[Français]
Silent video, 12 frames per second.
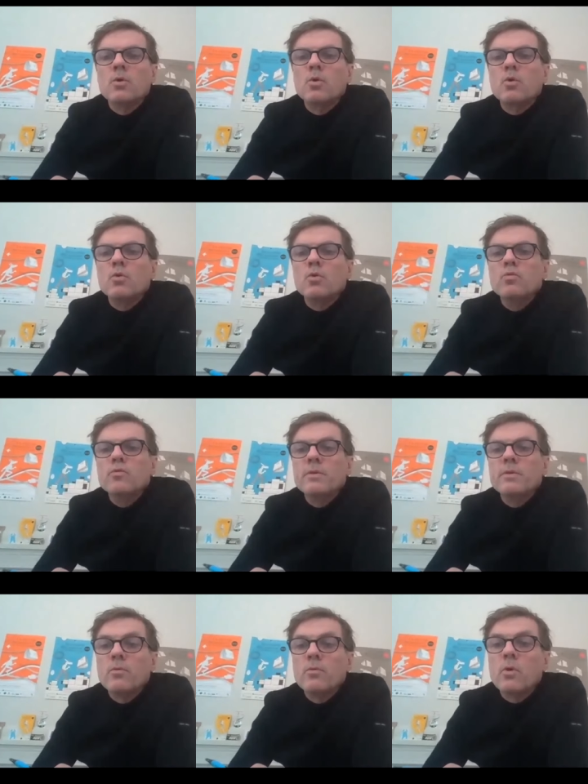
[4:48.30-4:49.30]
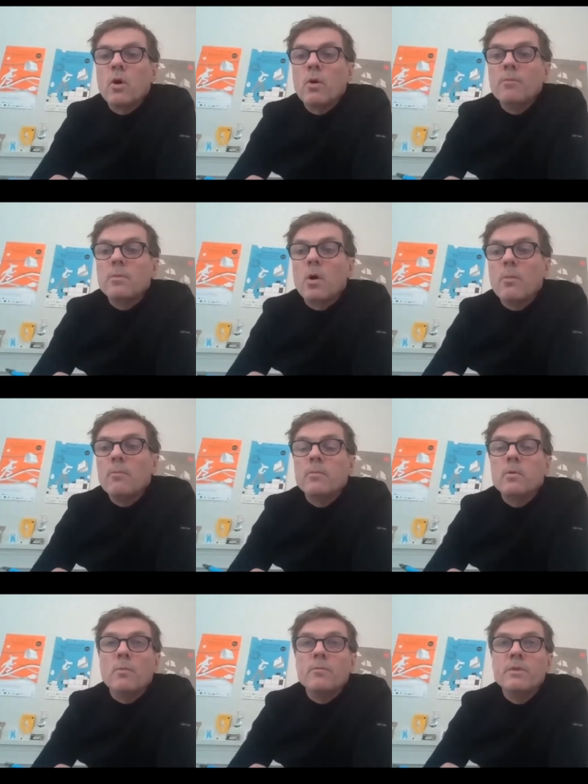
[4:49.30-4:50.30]
que nous vivons, comme, comme,
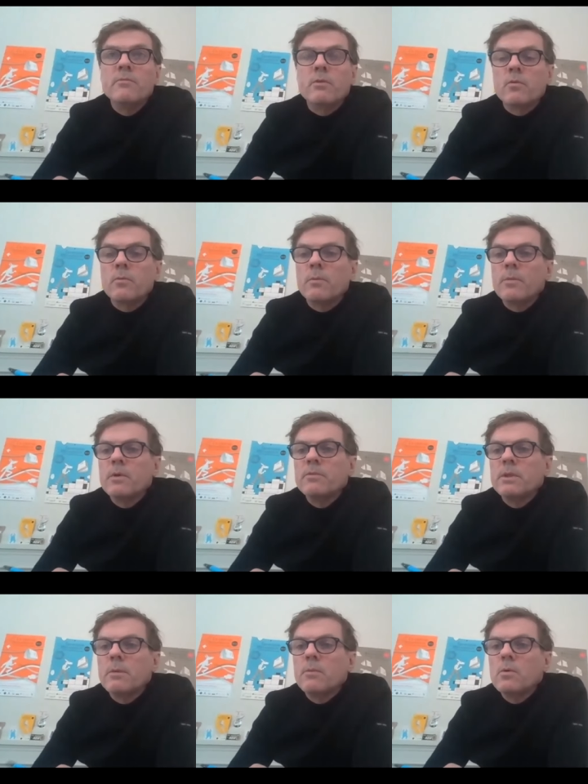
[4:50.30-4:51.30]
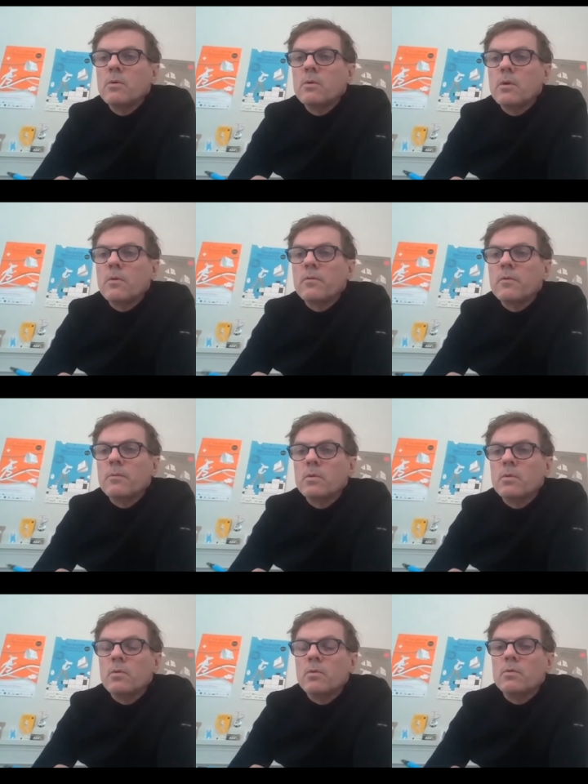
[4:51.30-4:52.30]
comme vivent en ce moment évidemment euh,
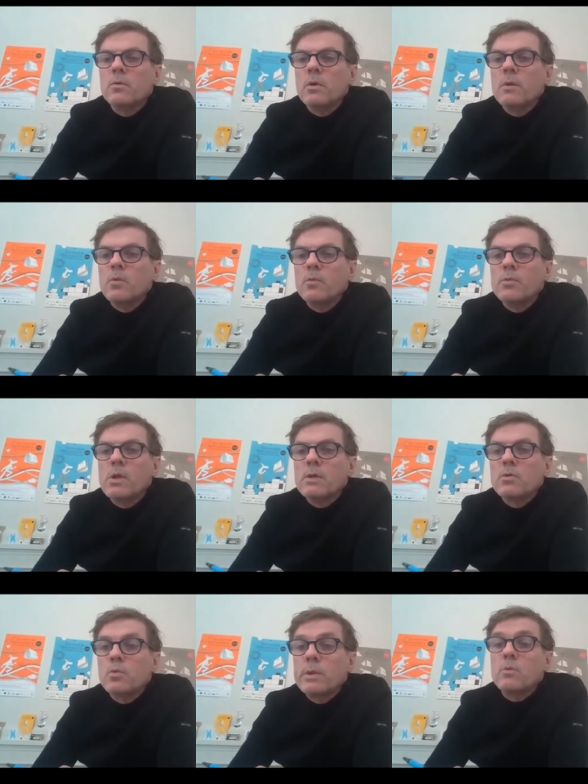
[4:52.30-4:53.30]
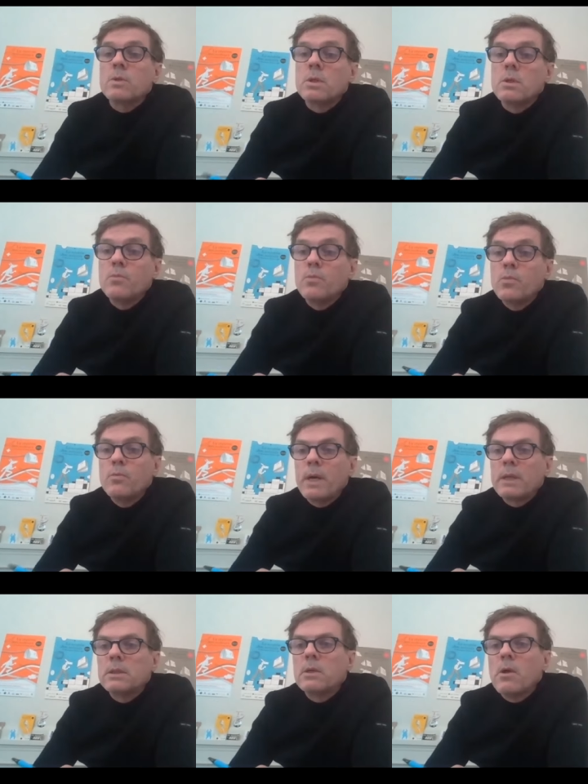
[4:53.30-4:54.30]
l'ensemble de, de, la population et aussi plus
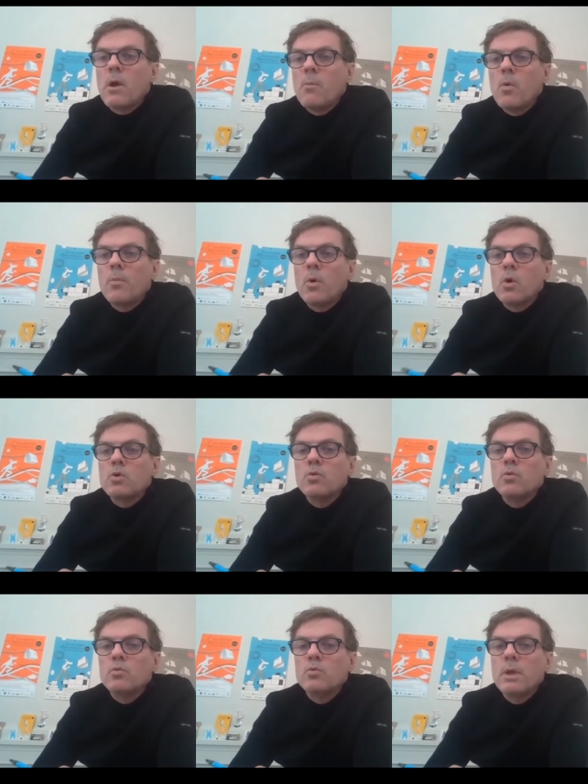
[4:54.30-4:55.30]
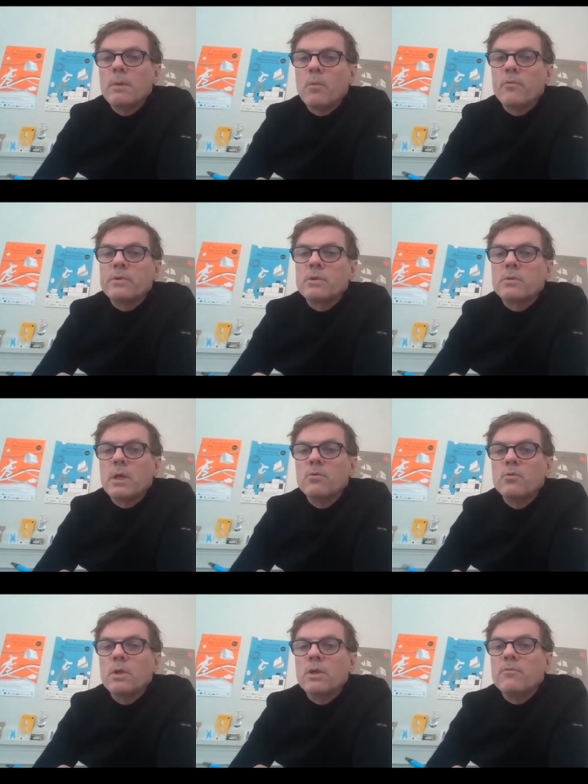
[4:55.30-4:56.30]
particulièrement proche de nous les
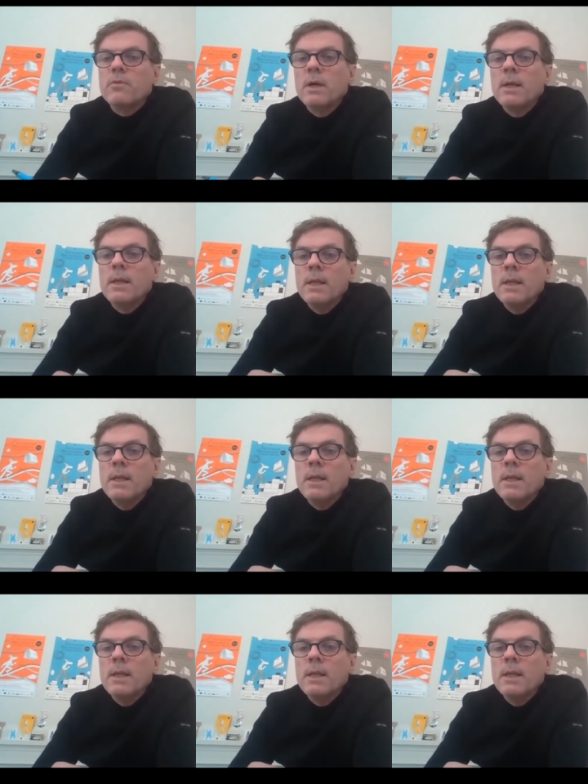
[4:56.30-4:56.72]
professionnels du livre